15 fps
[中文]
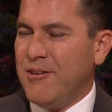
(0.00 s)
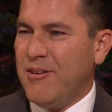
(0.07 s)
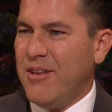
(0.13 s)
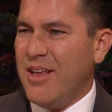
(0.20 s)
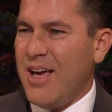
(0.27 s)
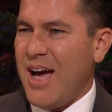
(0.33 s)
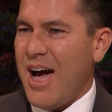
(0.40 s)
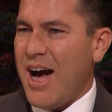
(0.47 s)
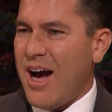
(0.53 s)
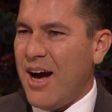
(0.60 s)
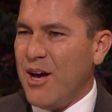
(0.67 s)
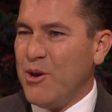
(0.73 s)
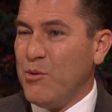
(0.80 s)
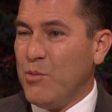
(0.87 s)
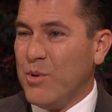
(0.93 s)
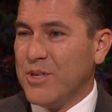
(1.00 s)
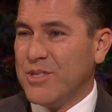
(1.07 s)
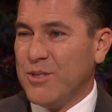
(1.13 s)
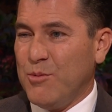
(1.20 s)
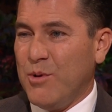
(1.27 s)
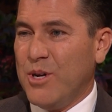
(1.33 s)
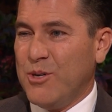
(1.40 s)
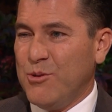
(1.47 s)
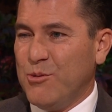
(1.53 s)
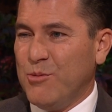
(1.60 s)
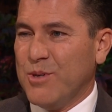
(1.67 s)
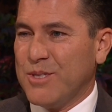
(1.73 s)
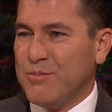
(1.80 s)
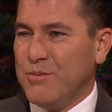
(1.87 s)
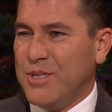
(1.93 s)
到最后，受
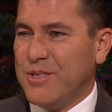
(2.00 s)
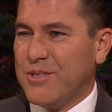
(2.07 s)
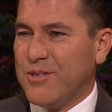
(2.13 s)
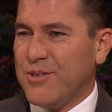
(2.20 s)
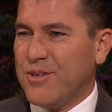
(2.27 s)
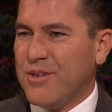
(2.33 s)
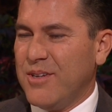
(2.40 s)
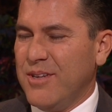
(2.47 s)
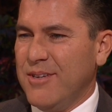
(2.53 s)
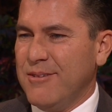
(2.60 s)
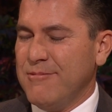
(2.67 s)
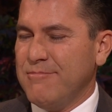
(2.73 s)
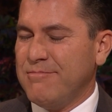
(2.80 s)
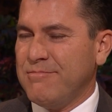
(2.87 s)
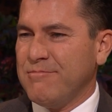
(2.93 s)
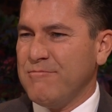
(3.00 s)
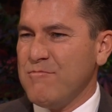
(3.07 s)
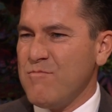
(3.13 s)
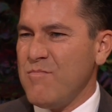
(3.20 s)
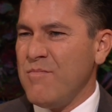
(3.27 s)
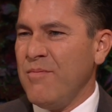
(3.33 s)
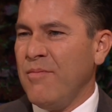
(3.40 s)
到施助的却是我。